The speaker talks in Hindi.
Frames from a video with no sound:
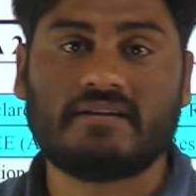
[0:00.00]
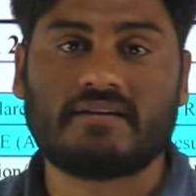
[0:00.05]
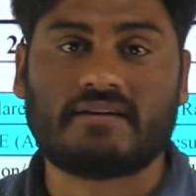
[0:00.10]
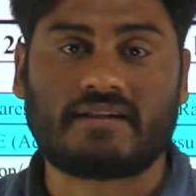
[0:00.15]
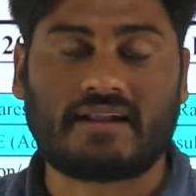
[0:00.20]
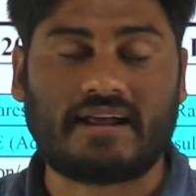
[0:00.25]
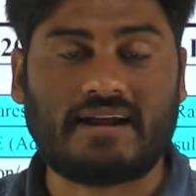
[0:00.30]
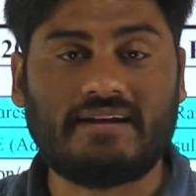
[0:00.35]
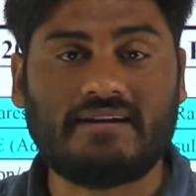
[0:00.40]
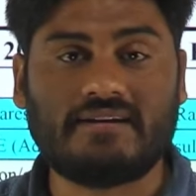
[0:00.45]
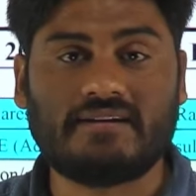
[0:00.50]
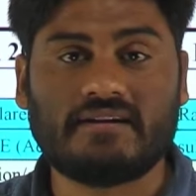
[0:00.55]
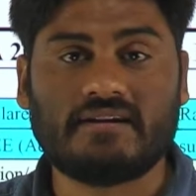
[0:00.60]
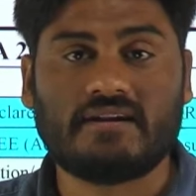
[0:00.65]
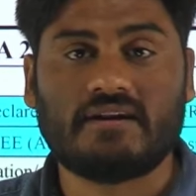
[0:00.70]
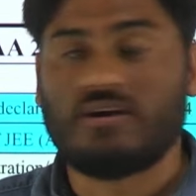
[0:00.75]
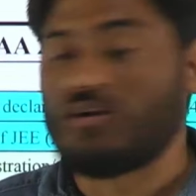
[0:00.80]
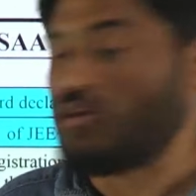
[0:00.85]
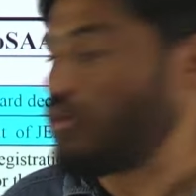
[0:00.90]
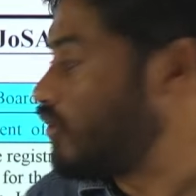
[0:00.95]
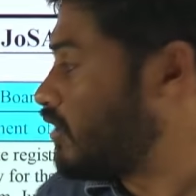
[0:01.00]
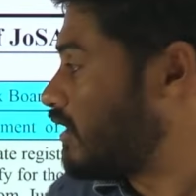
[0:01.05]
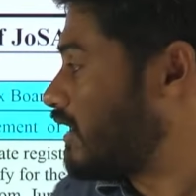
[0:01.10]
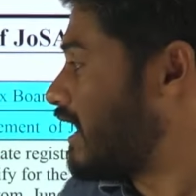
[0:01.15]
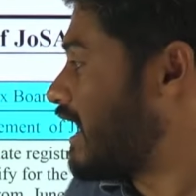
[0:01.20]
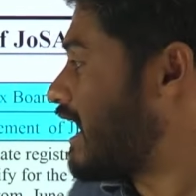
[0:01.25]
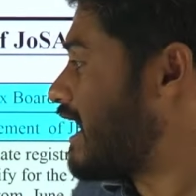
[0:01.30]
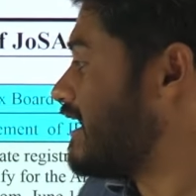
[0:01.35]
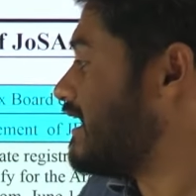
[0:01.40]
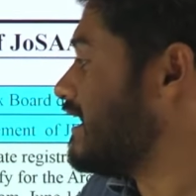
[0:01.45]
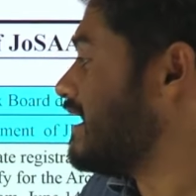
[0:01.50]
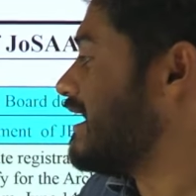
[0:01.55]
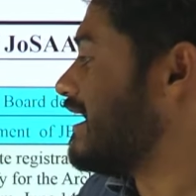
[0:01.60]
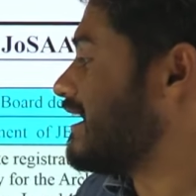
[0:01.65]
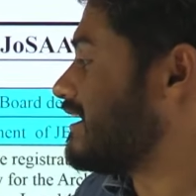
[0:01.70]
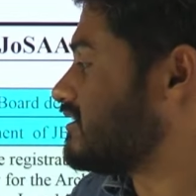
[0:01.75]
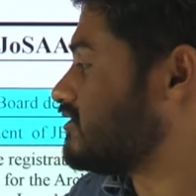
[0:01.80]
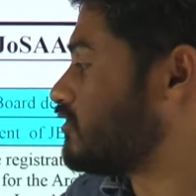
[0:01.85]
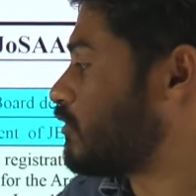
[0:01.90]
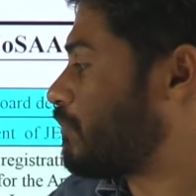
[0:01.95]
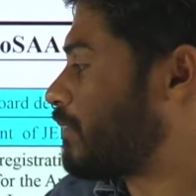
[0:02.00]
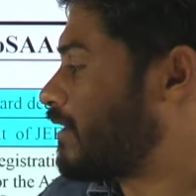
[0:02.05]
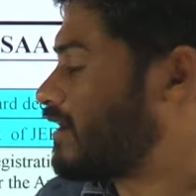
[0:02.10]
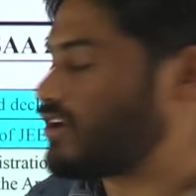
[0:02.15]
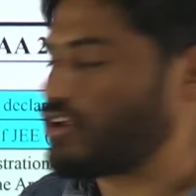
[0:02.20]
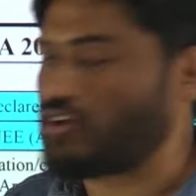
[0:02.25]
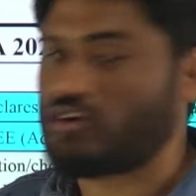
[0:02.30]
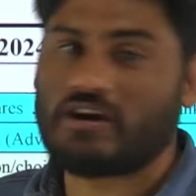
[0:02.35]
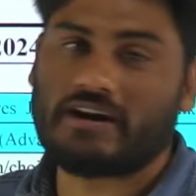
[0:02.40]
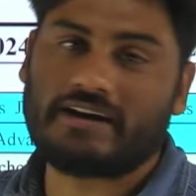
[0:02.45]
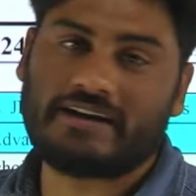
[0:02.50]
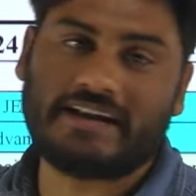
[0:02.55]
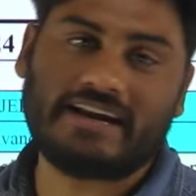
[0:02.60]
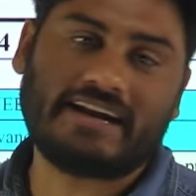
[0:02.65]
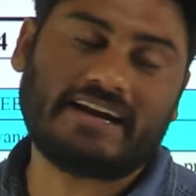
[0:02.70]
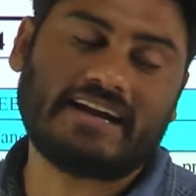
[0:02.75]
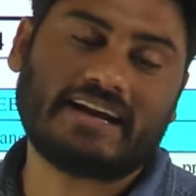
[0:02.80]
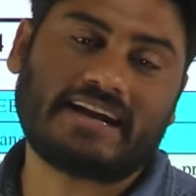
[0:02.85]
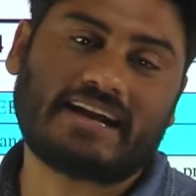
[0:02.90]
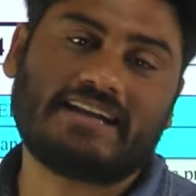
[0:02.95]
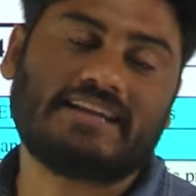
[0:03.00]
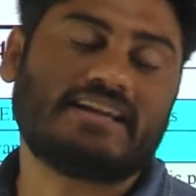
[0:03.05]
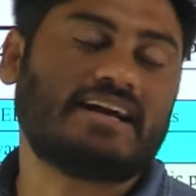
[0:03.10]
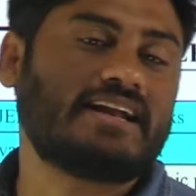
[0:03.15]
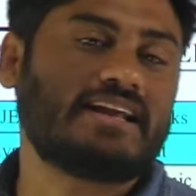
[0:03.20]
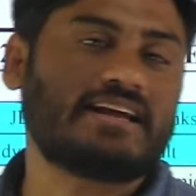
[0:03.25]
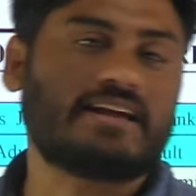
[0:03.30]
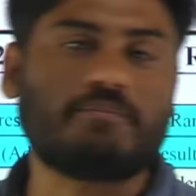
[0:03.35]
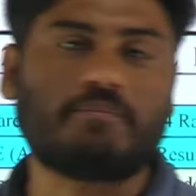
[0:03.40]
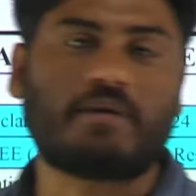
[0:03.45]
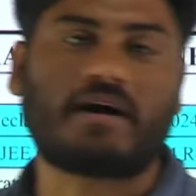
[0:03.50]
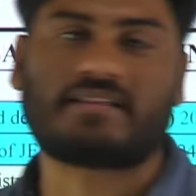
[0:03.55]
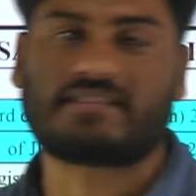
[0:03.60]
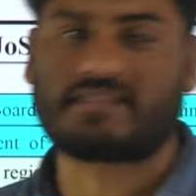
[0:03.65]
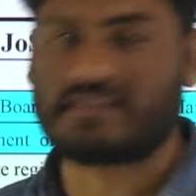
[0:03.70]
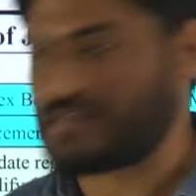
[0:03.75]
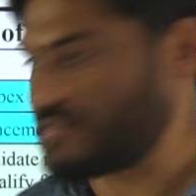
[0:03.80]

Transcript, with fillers: राइट और ना ही एक जो पर्टिकुलर डेट निकल जाने की बात कर